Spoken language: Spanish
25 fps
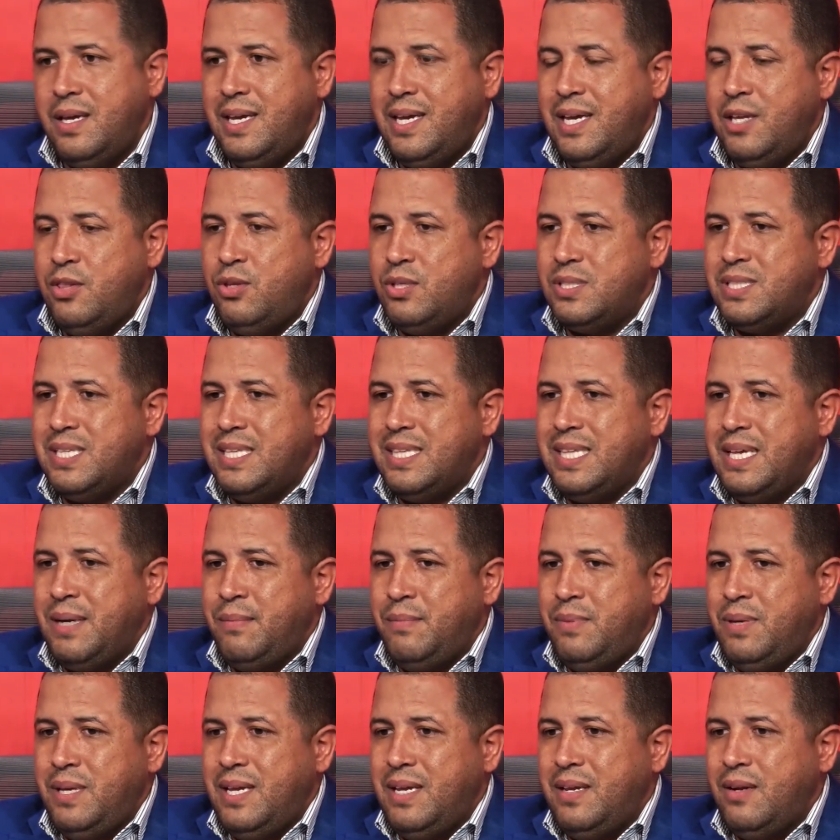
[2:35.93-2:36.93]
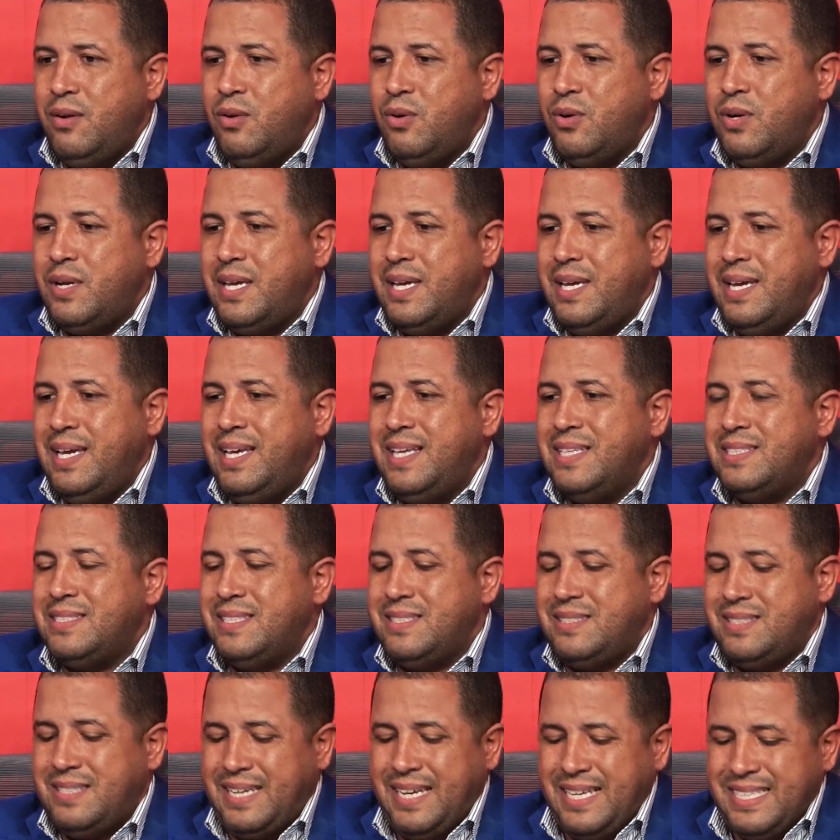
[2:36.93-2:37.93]
Entonces también lo que
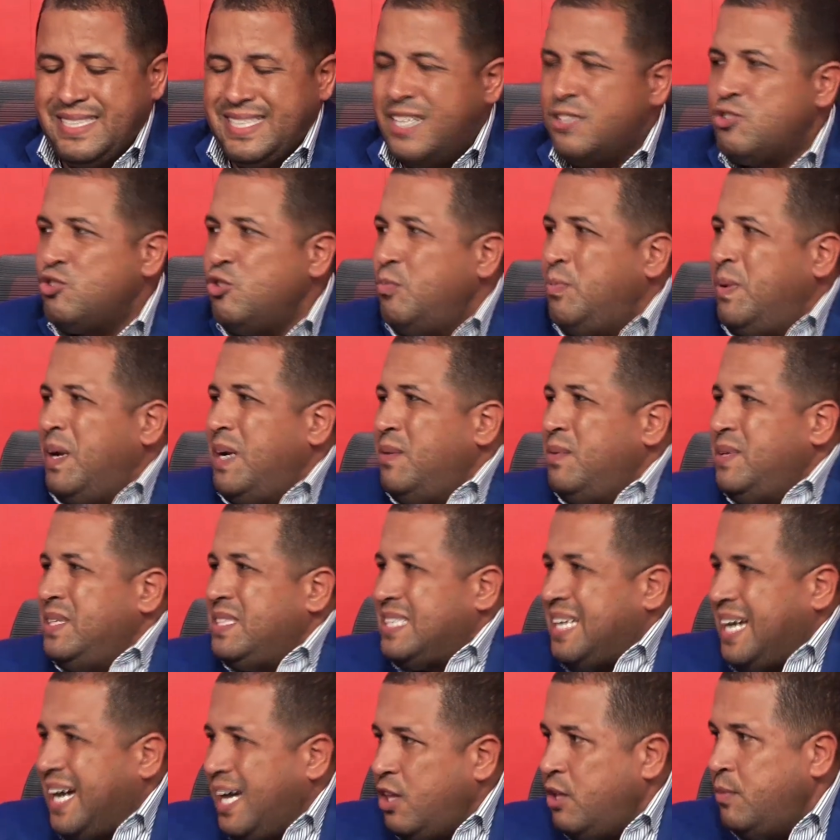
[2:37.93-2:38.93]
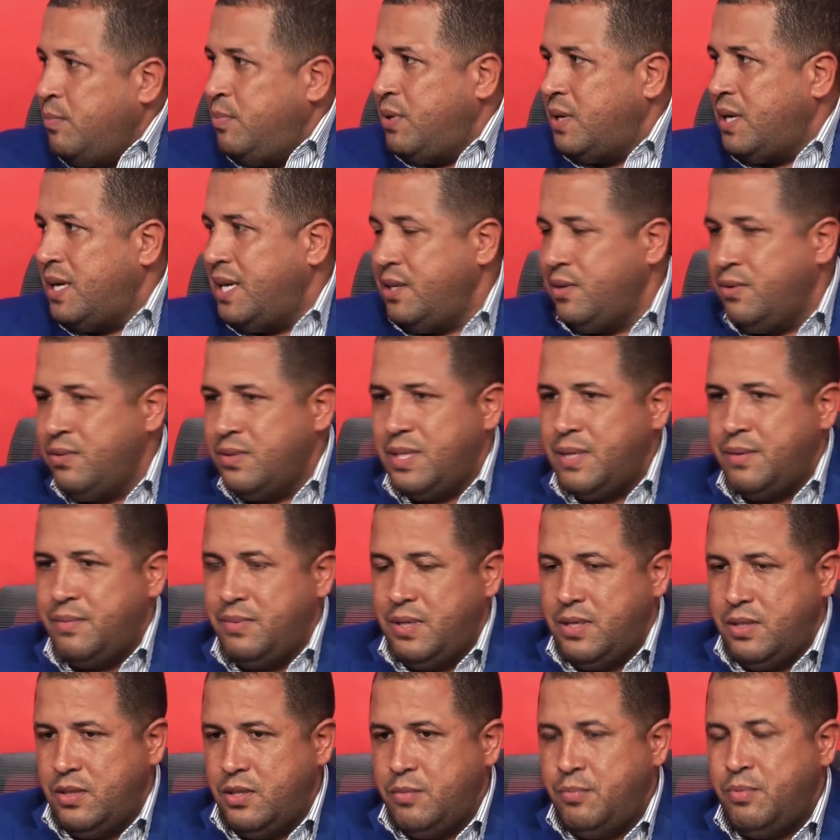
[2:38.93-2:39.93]
es que sea supervisado por el
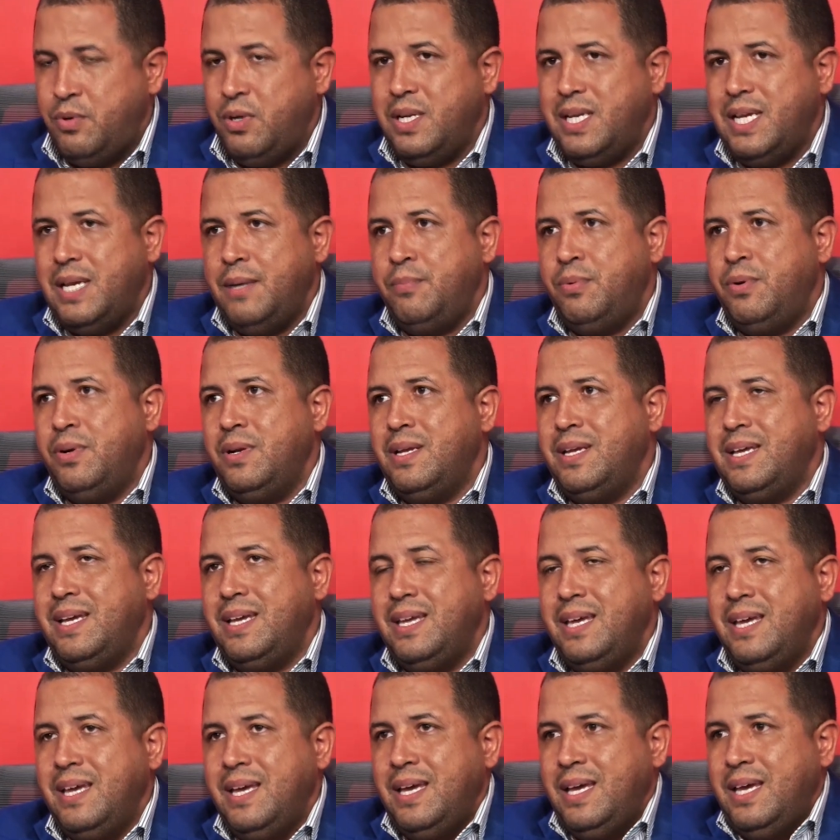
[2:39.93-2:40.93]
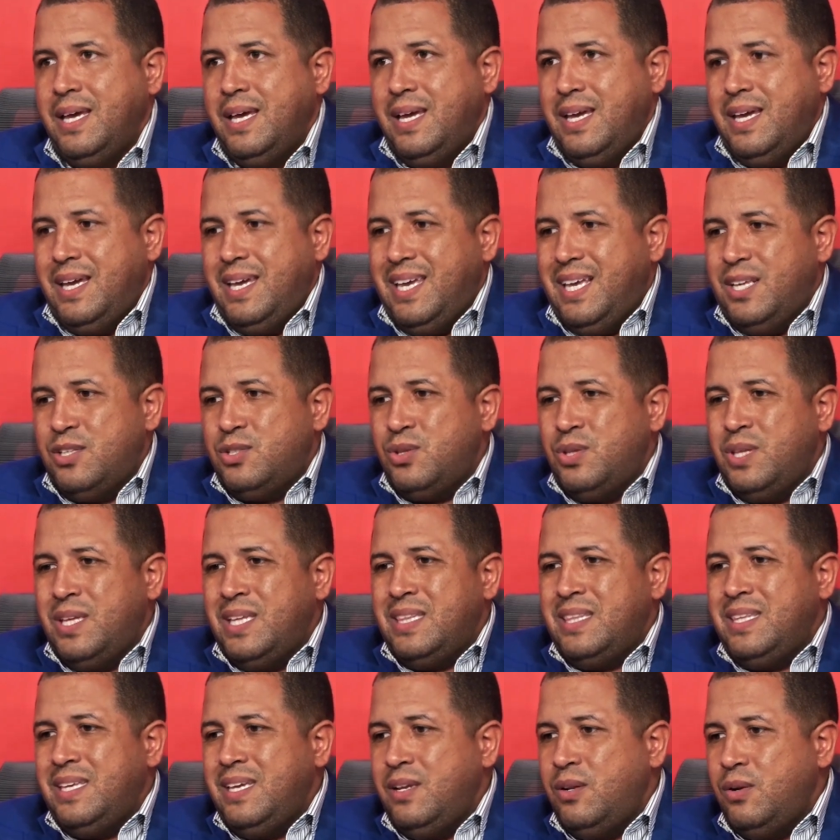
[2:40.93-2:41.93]
ayuntamiento. ¿Por qué? Porque esos
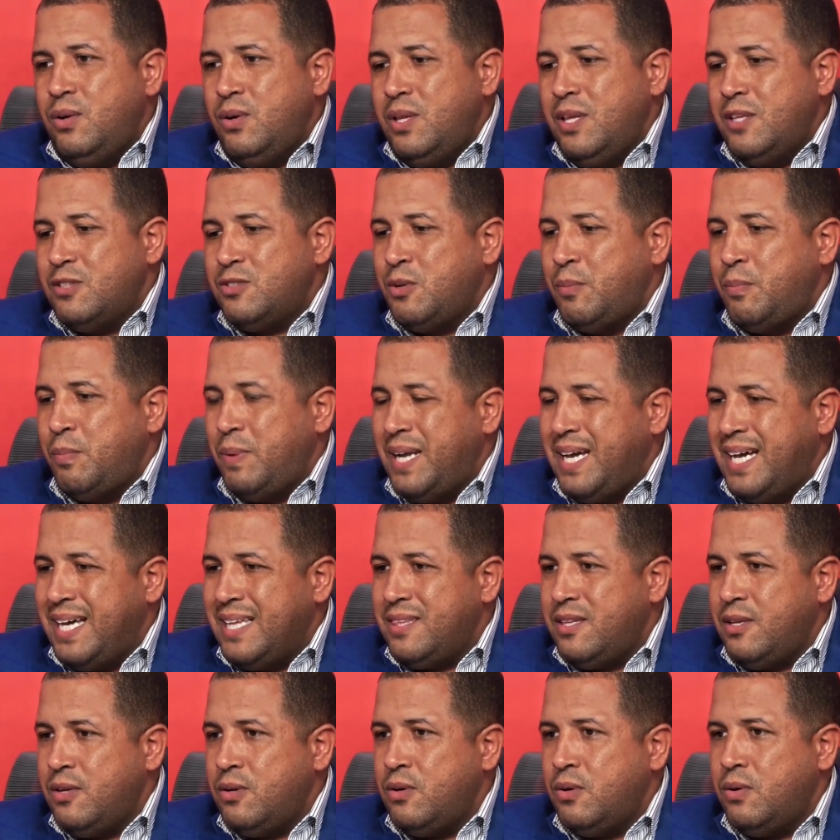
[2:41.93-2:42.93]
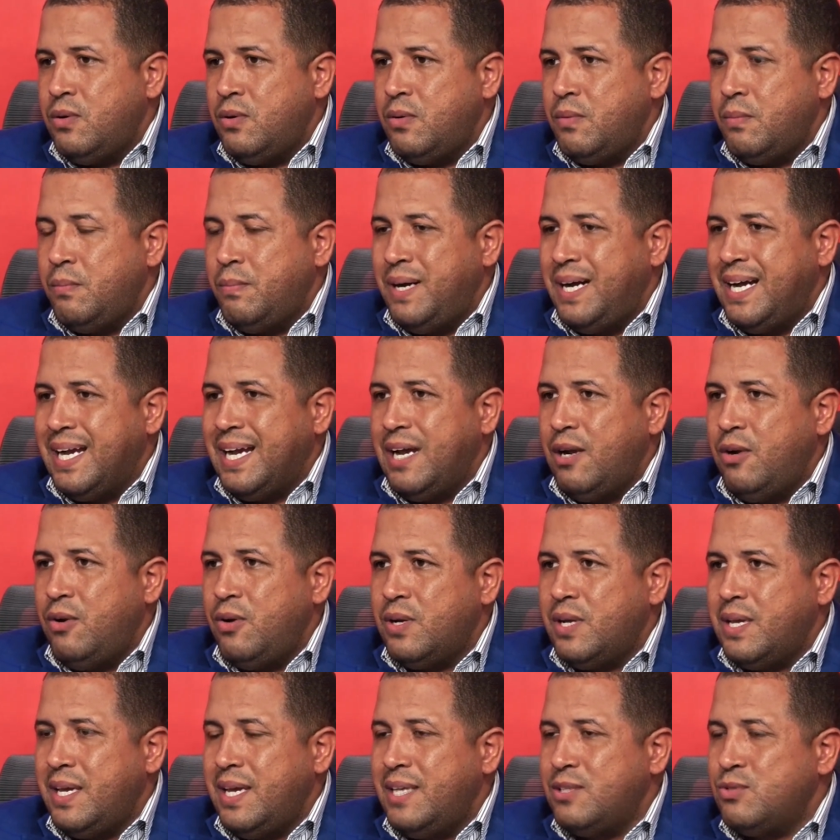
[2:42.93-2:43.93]
destinos de esos plásticos van a
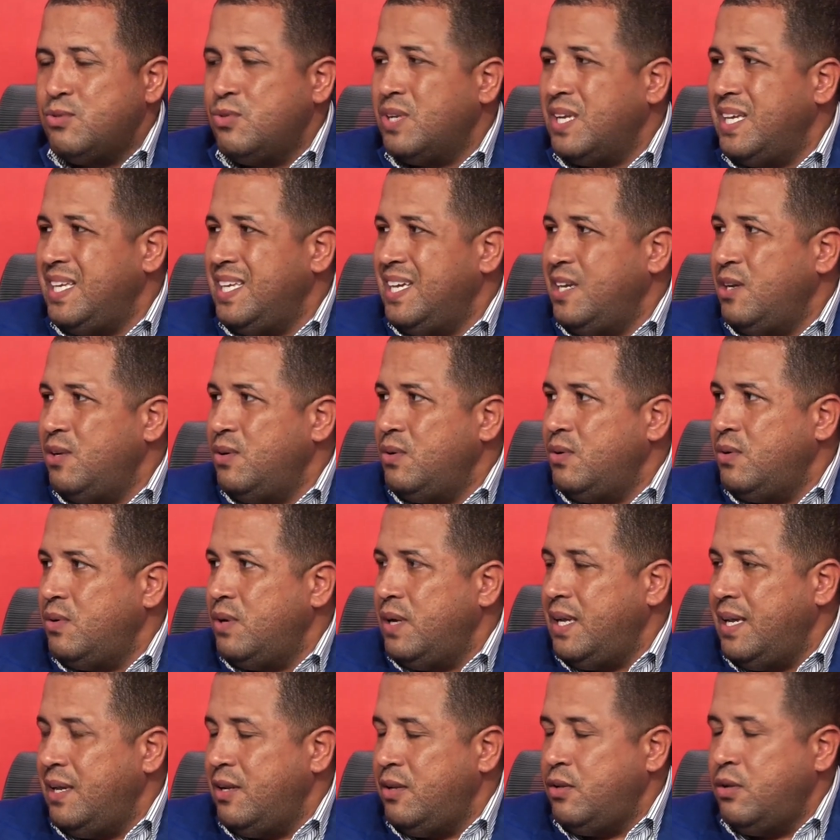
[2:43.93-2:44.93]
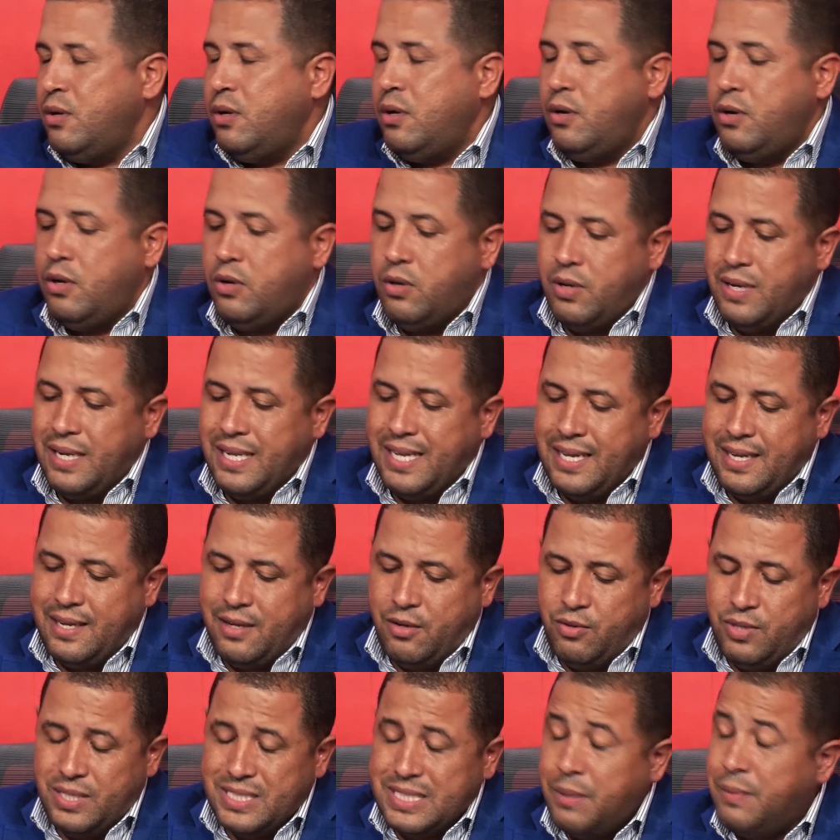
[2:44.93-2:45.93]
lo que es un relleno,
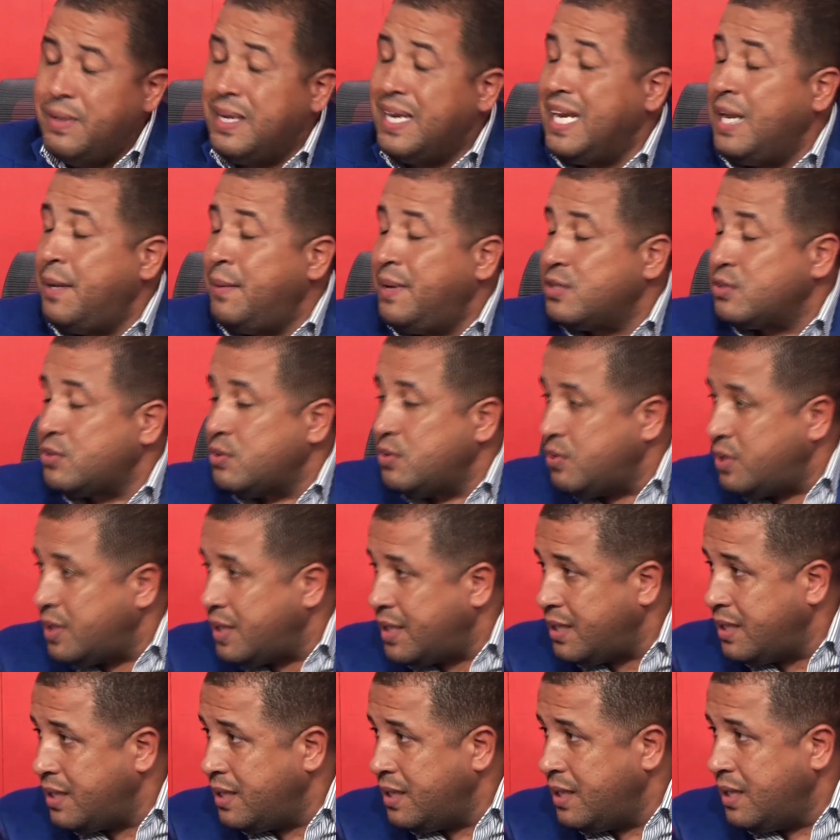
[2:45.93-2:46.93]
usted sabe que la basura